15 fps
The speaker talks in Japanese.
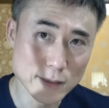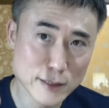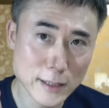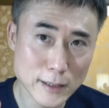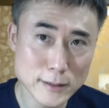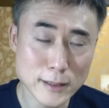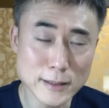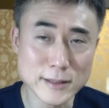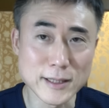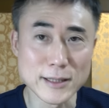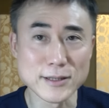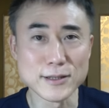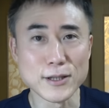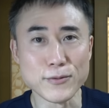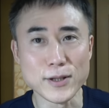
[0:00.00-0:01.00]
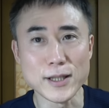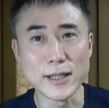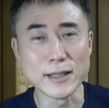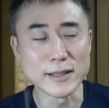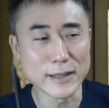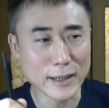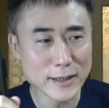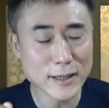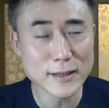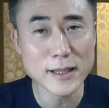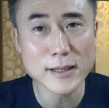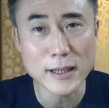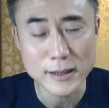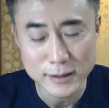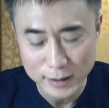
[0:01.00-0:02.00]
性善説では成り立た
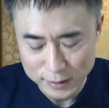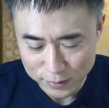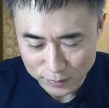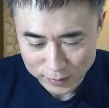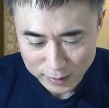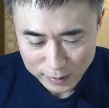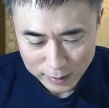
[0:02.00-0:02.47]
ないんですよね。